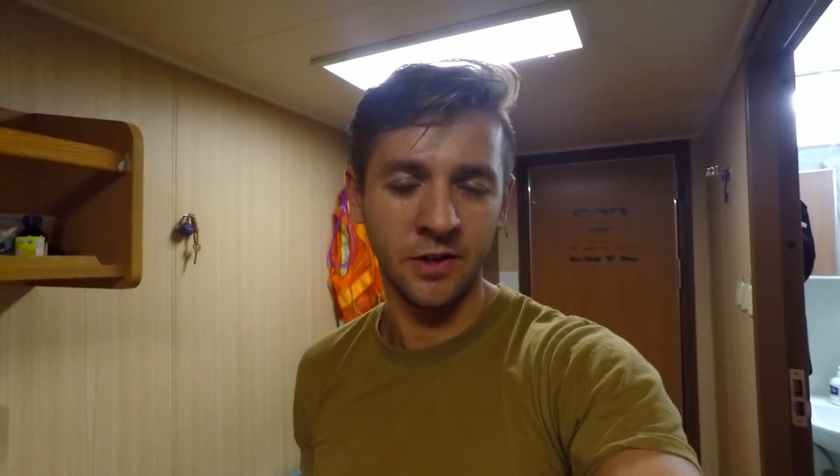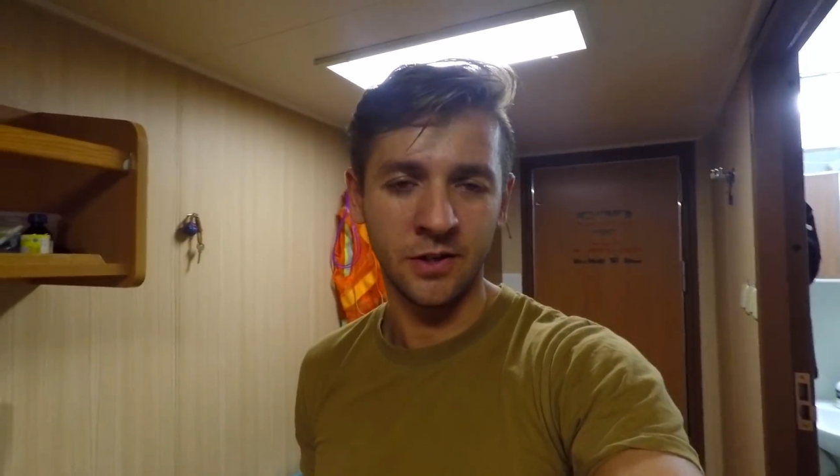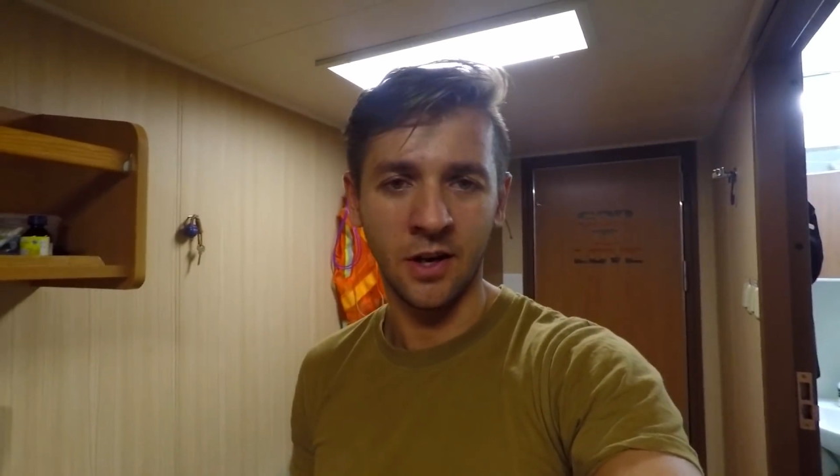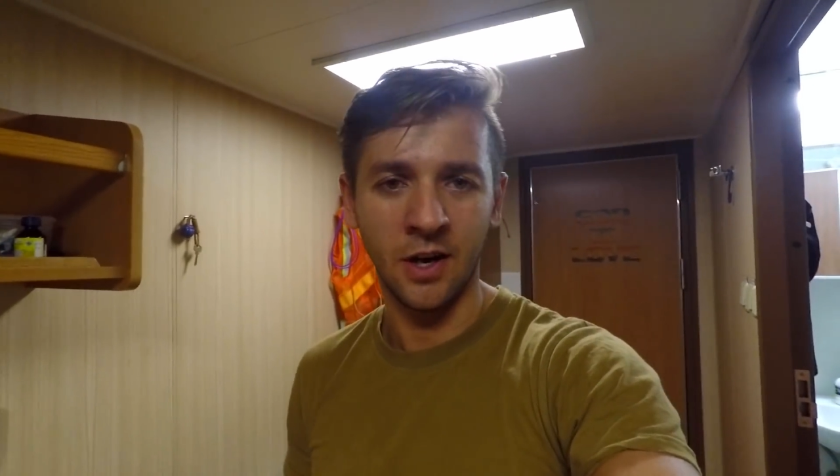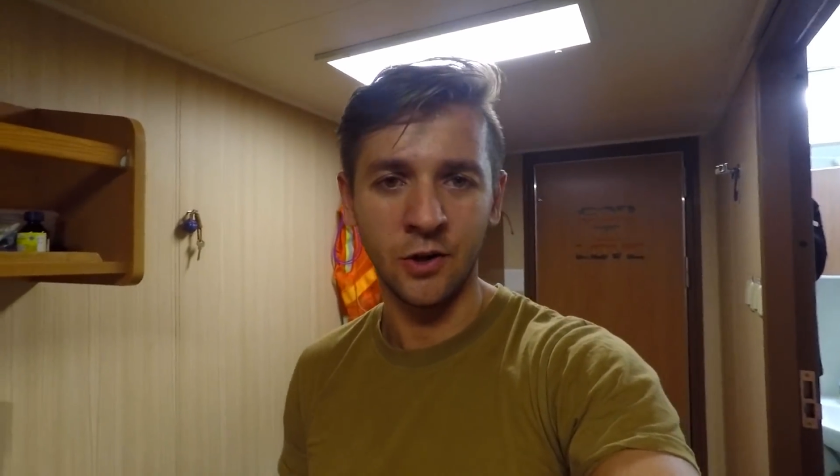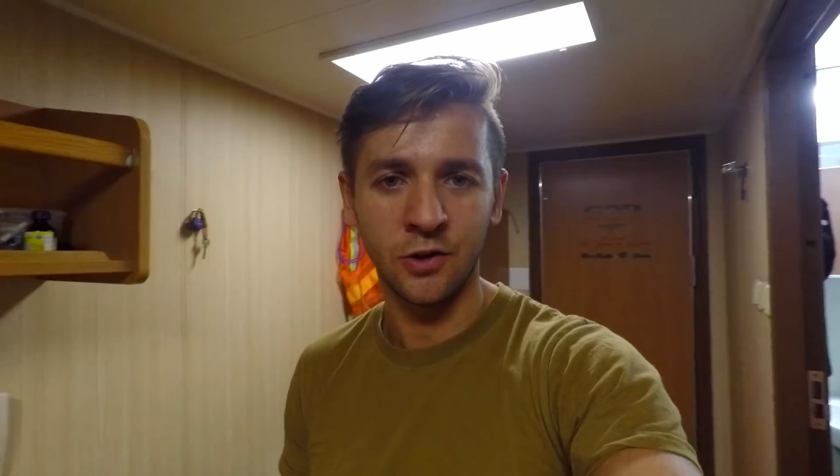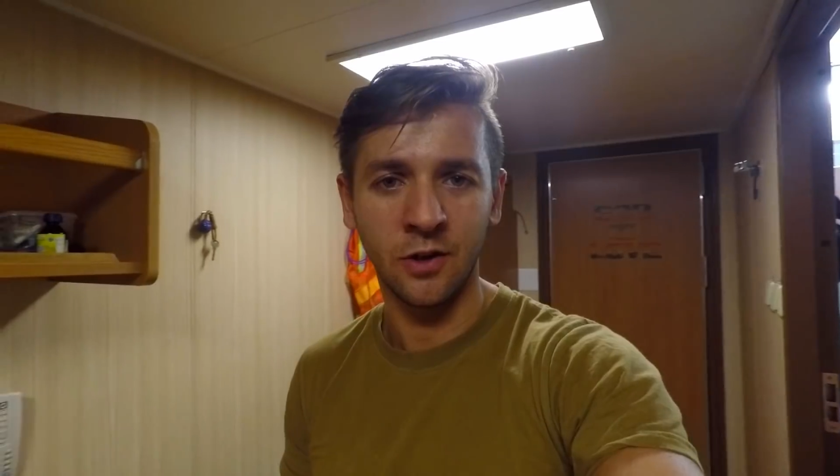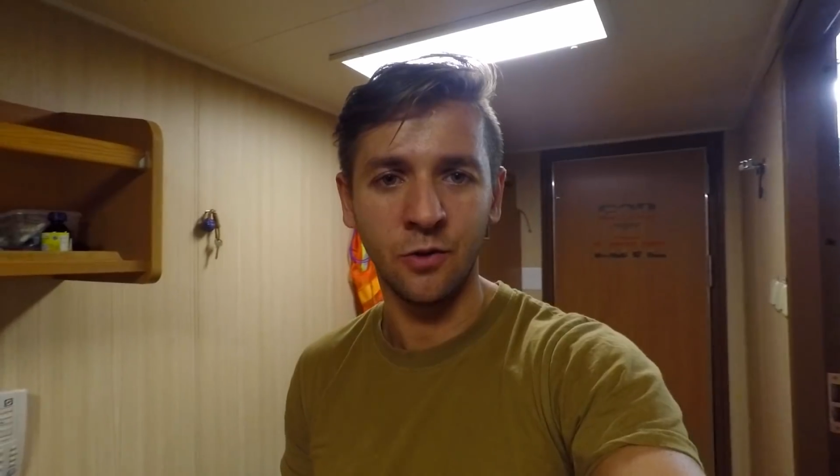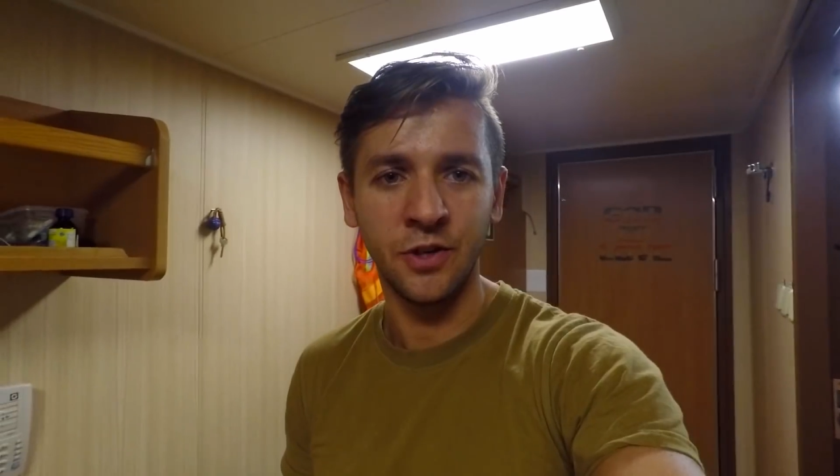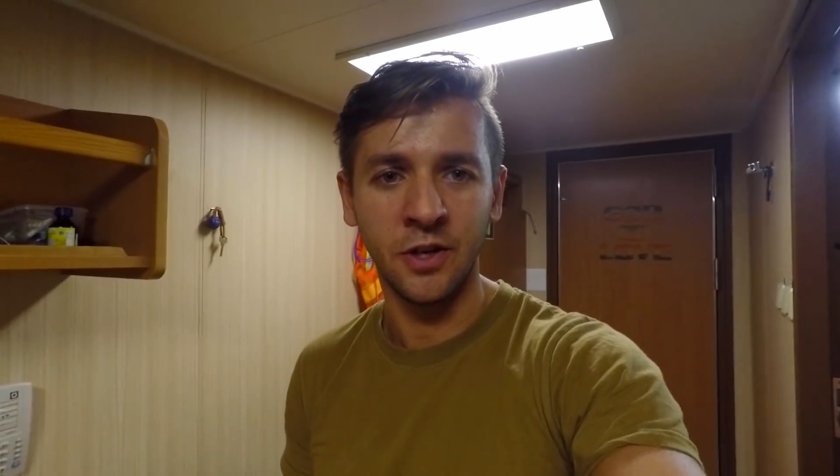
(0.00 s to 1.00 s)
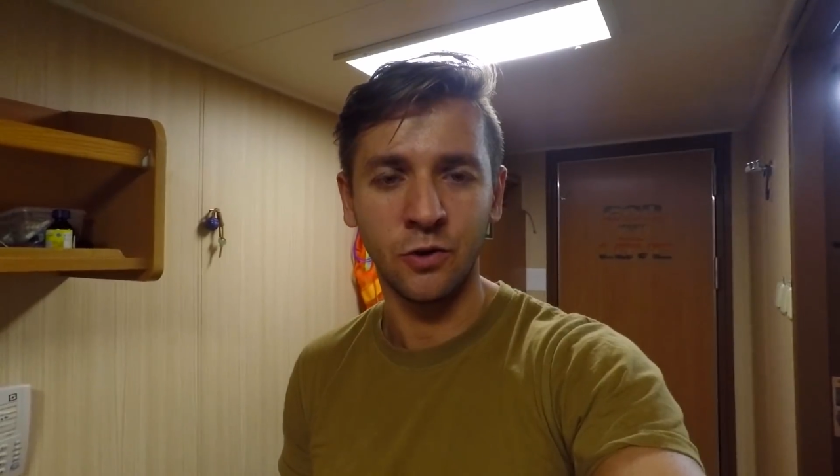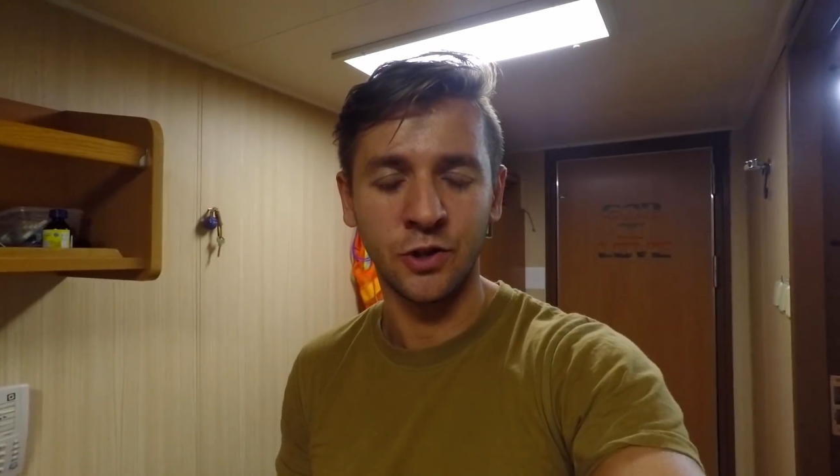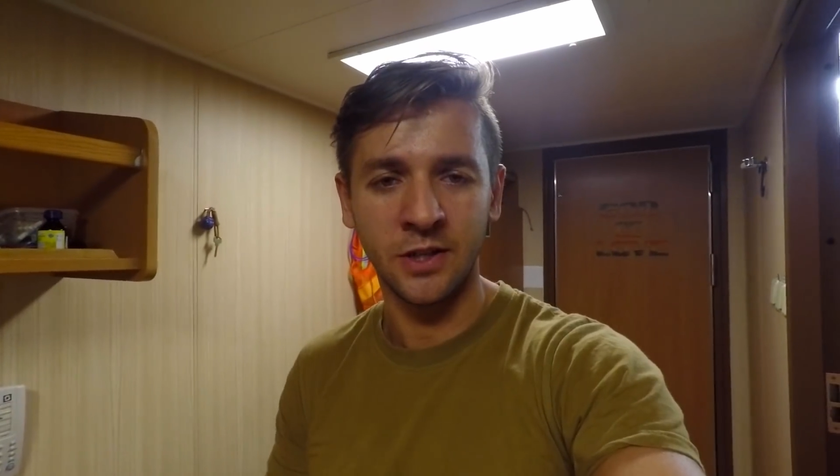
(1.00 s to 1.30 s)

и стараются людей уже